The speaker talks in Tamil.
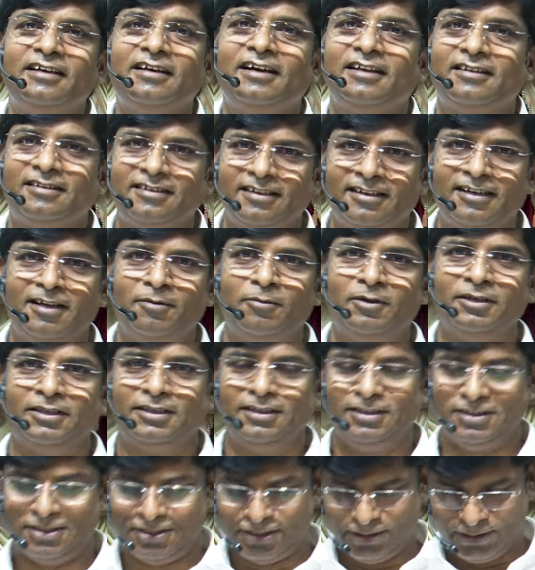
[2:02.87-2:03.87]
கர்த்தர்
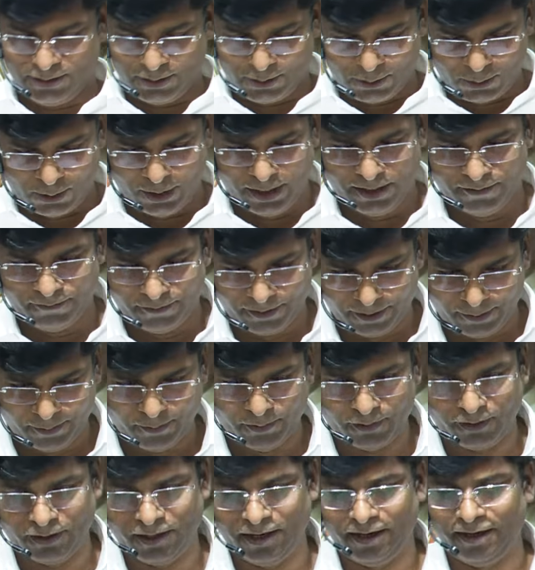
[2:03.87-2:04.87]
நமக்கு சொல்ல
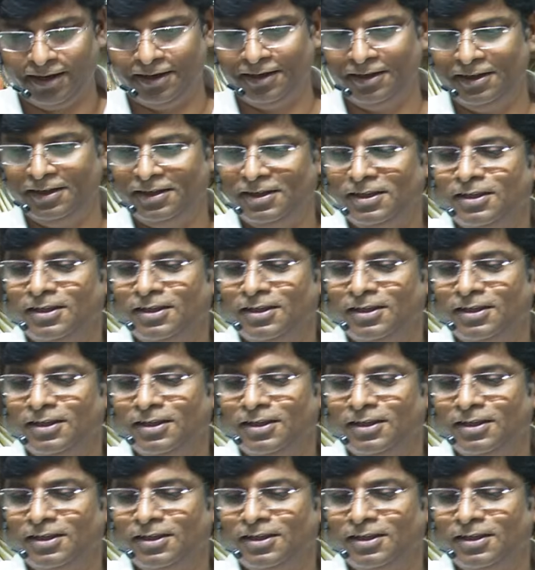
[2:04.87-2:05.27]
விரும்புகிறார்